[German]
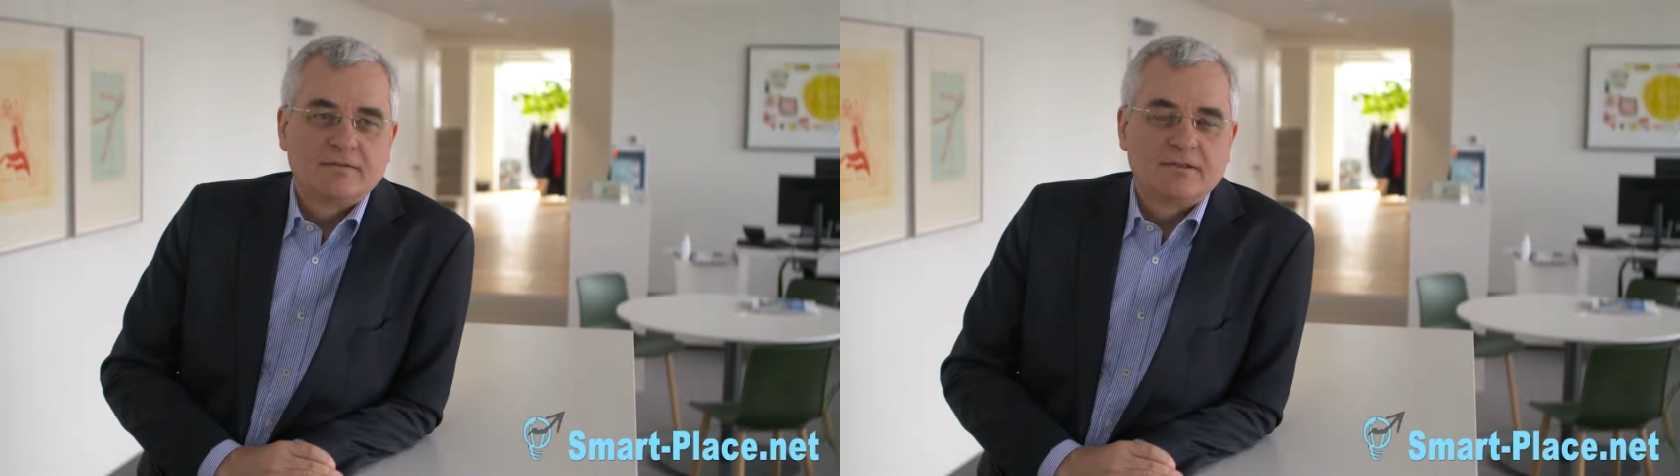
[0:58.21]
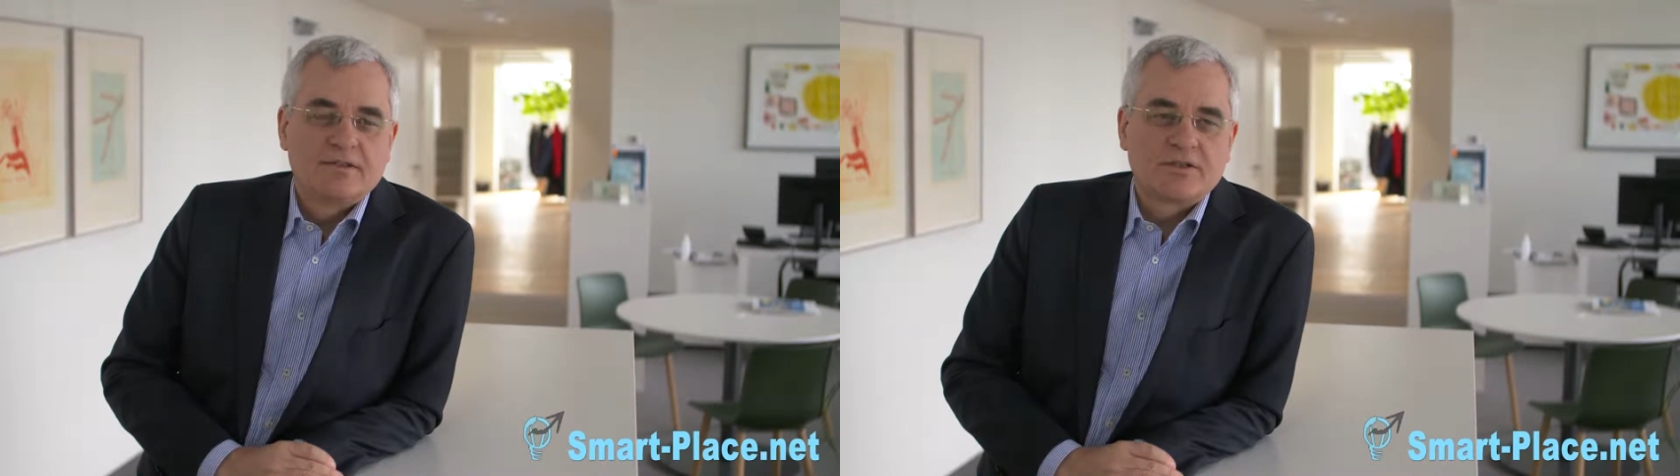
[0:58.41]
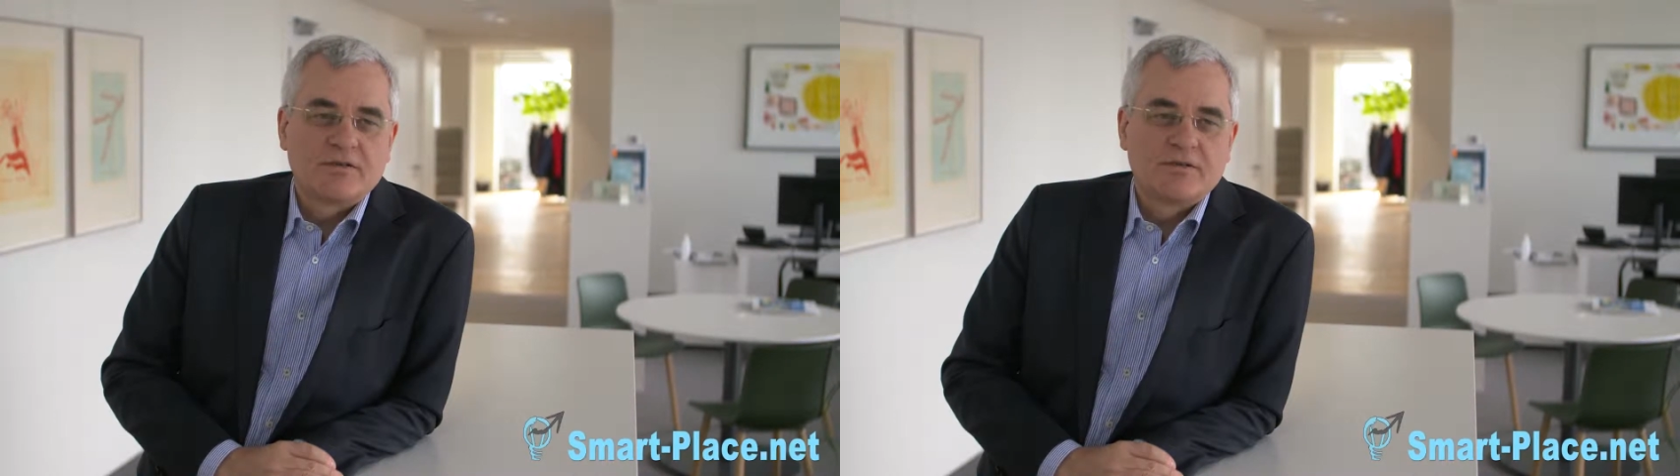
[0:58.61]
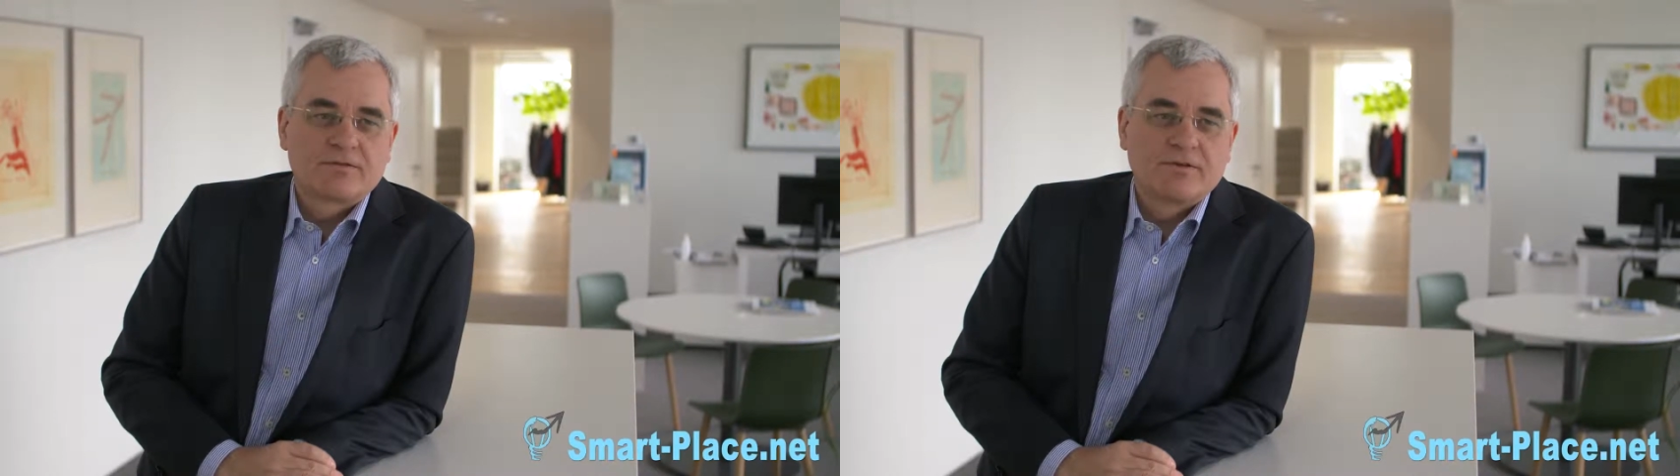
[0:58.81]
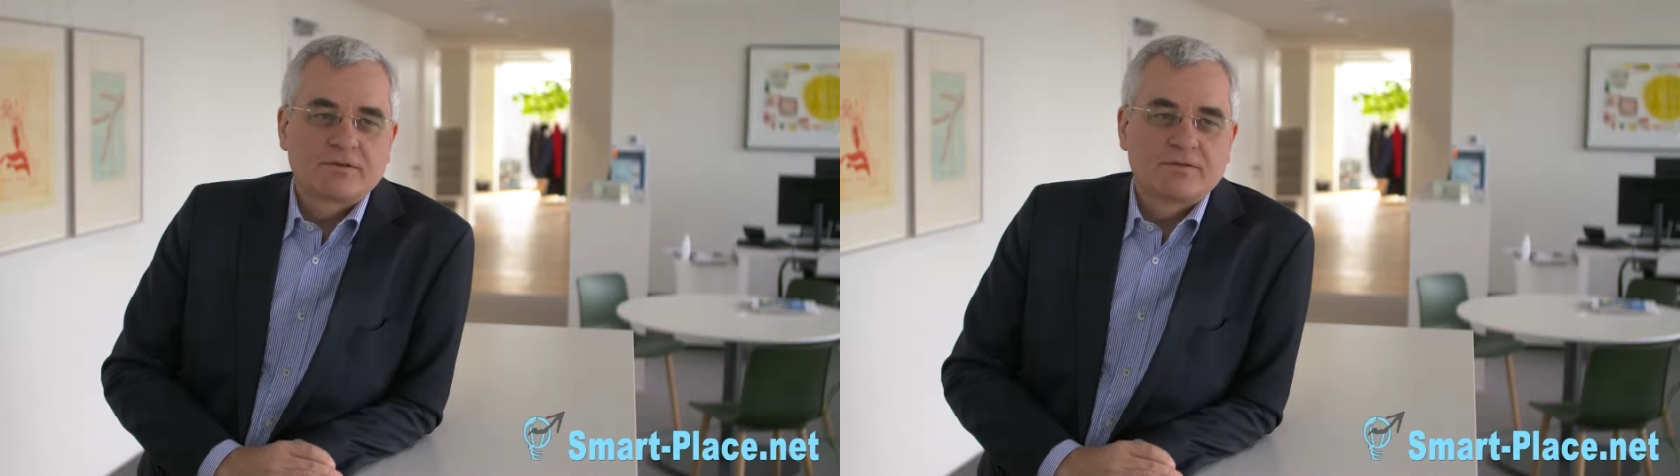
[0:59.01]
sind die
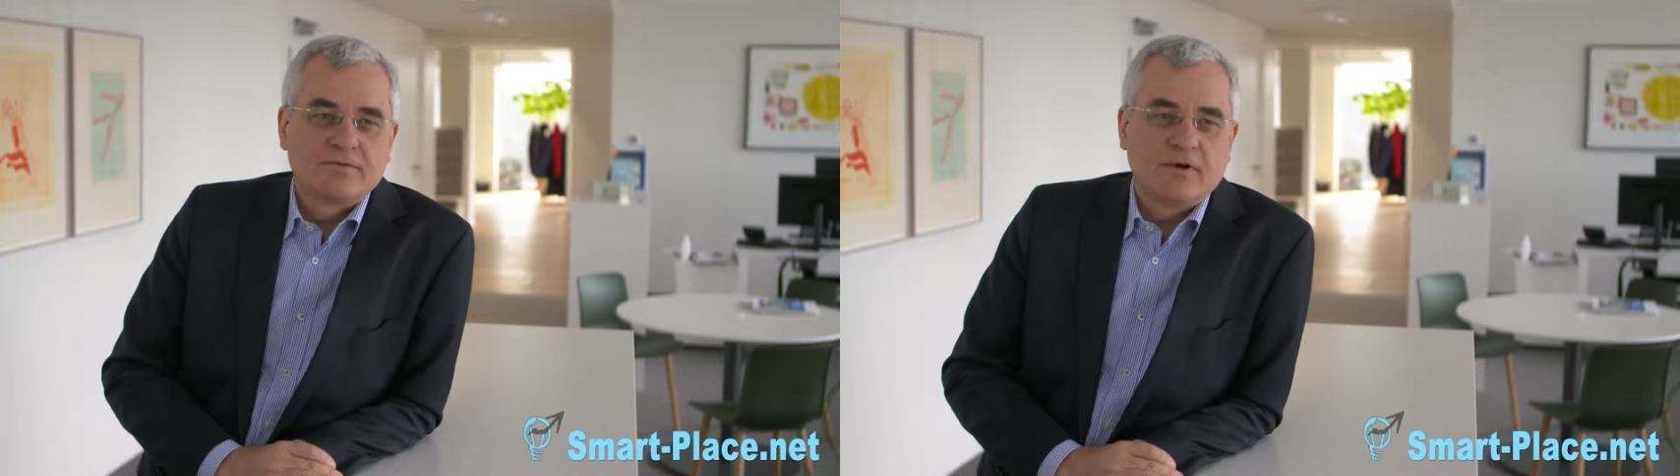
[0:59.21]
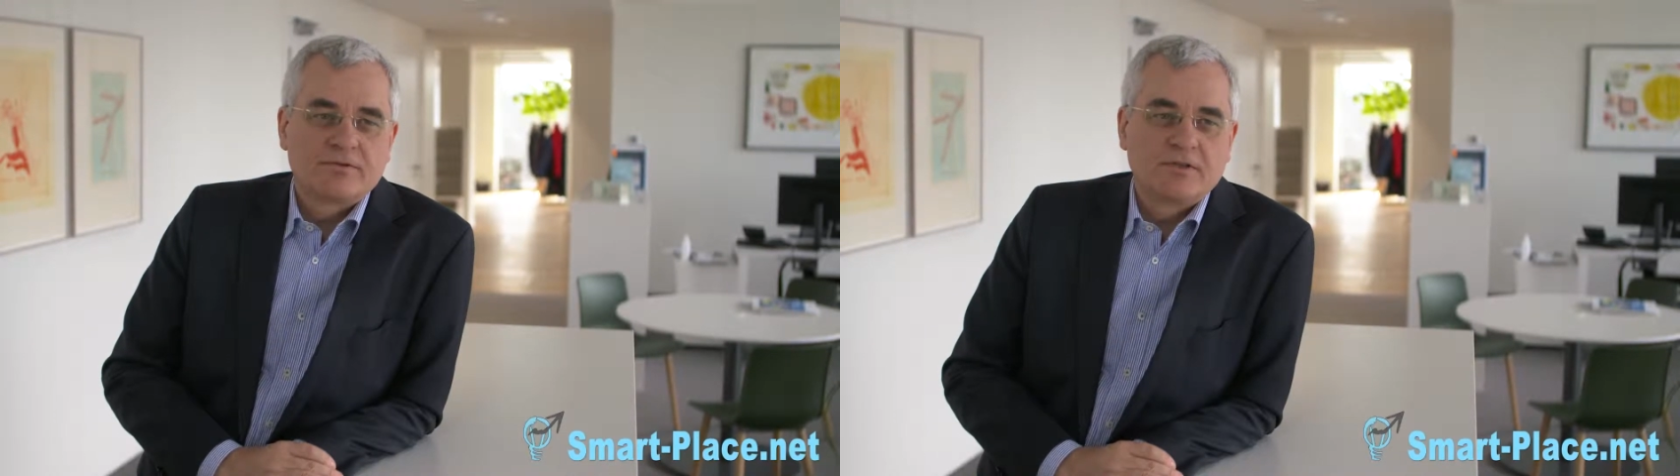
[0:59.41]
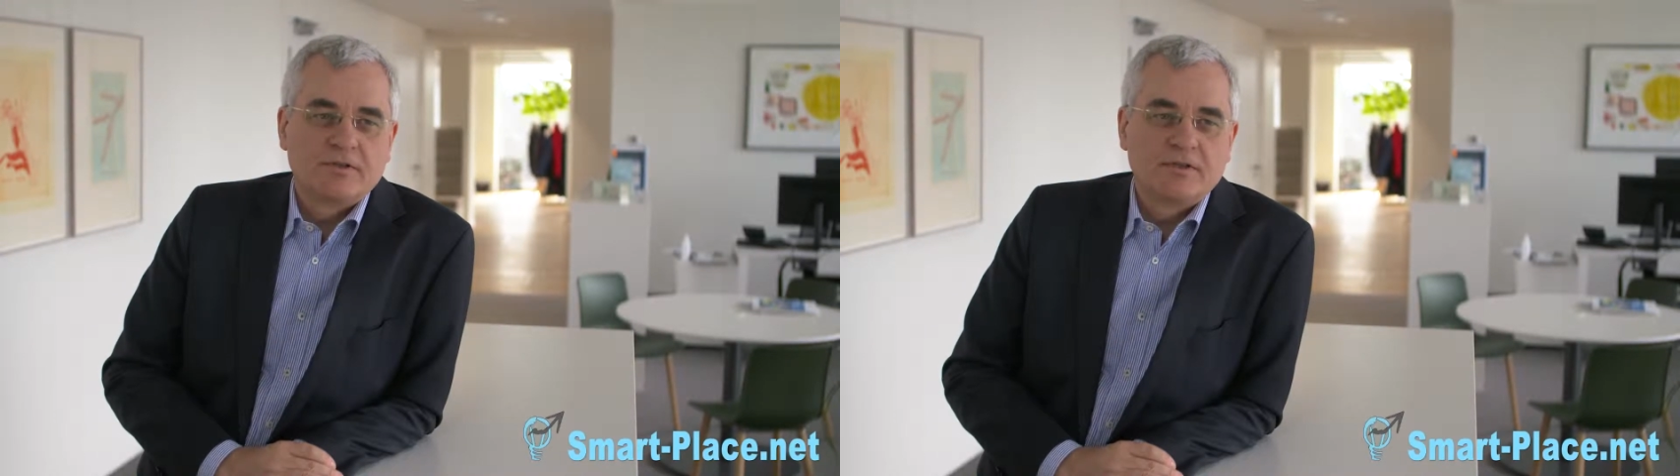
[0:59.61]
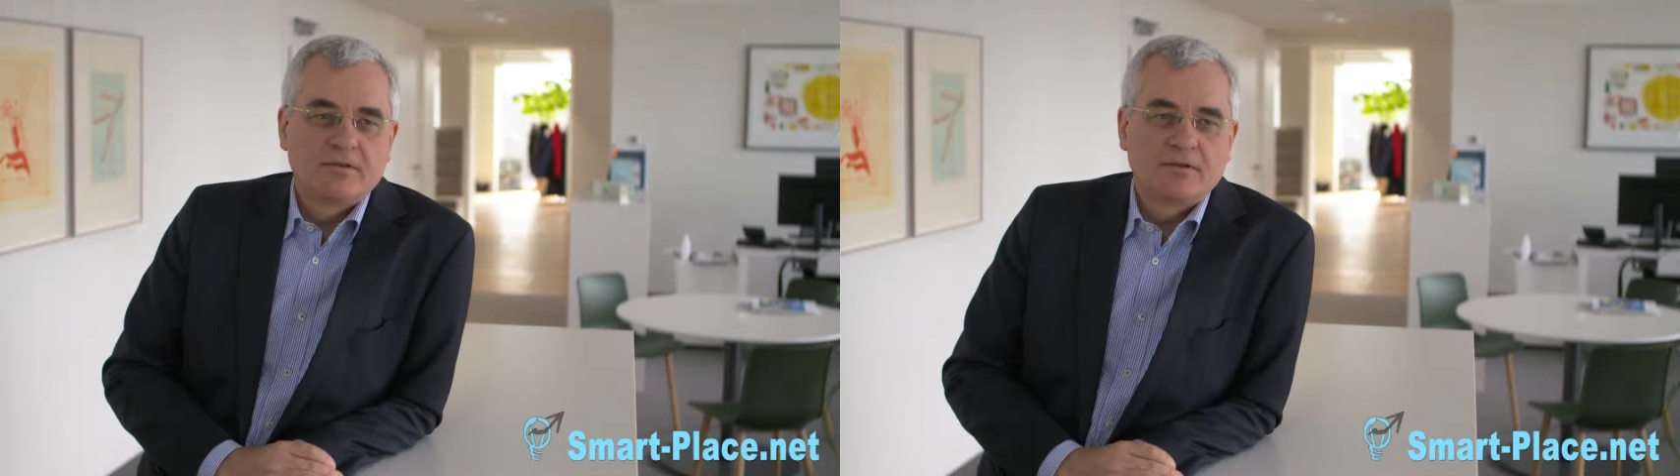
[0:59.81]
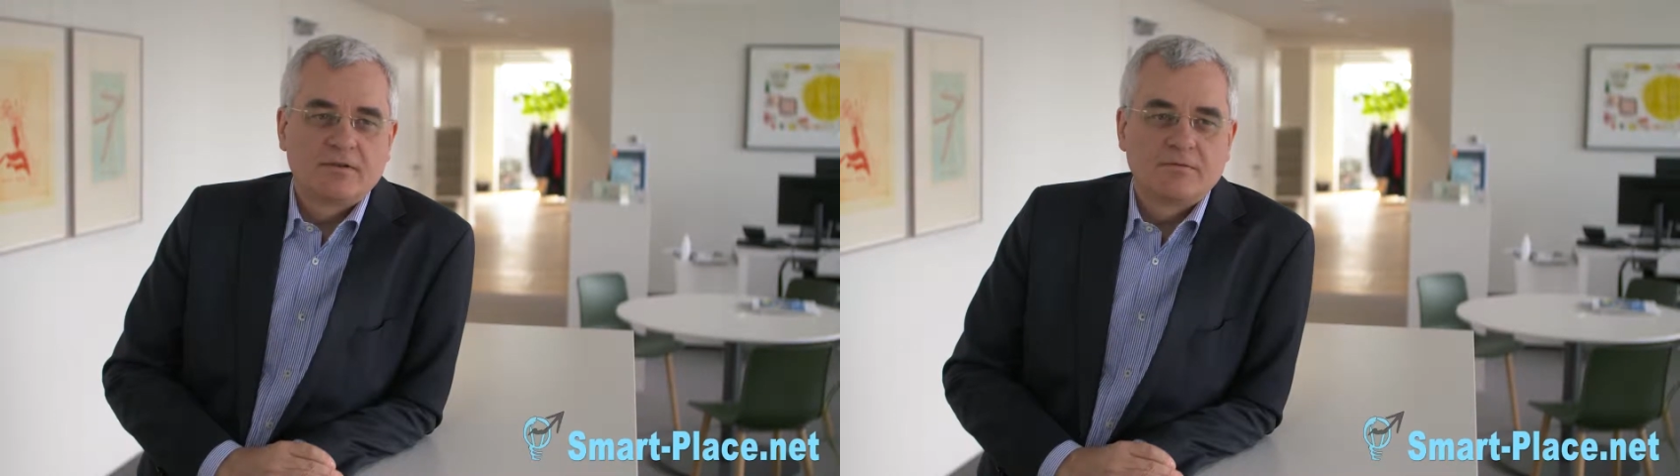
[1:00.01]
Gestehungskosten für
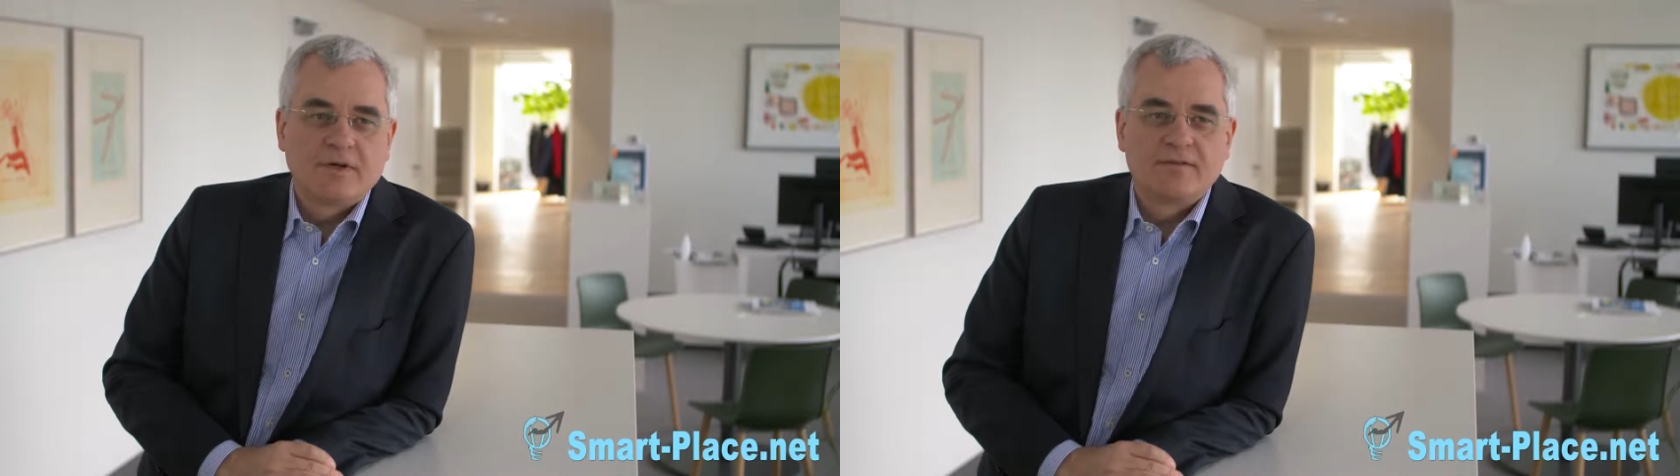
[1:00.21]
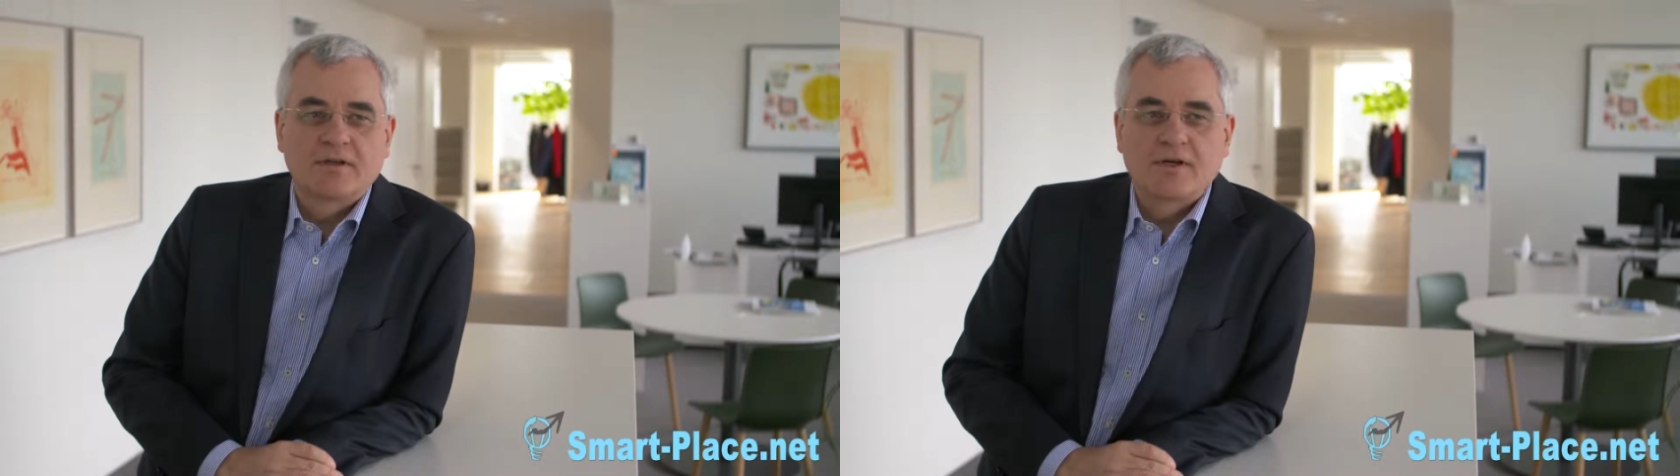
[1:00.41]
Offshore-Wind bei ca.